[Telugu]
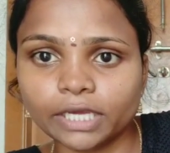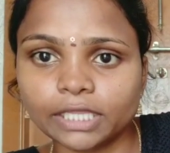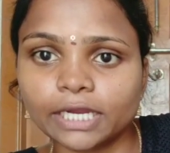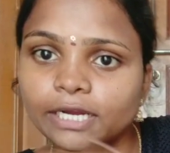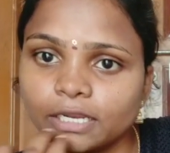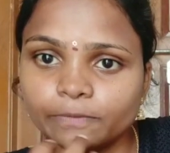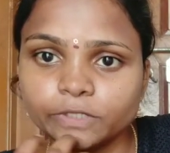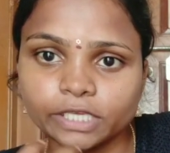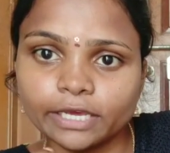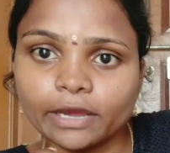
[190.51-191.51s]
ఎందుకంటే
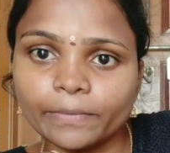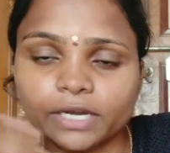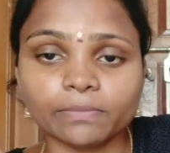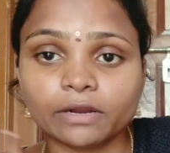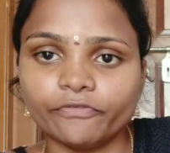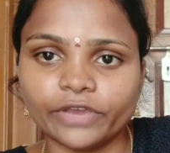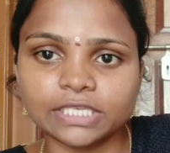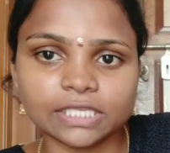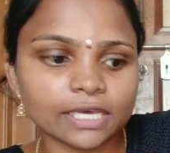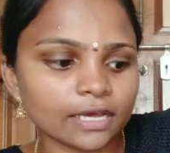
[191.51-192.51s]
లిప్స్కే కాబట్టి మన
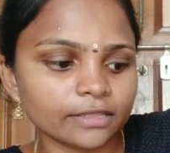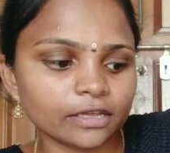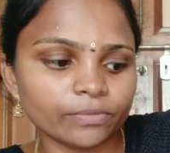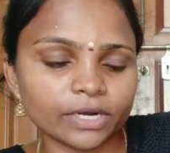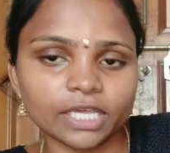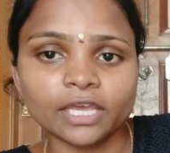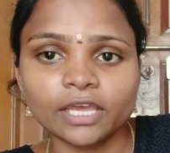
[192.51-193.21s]
ఫేస్కి కాదు కాబట్టి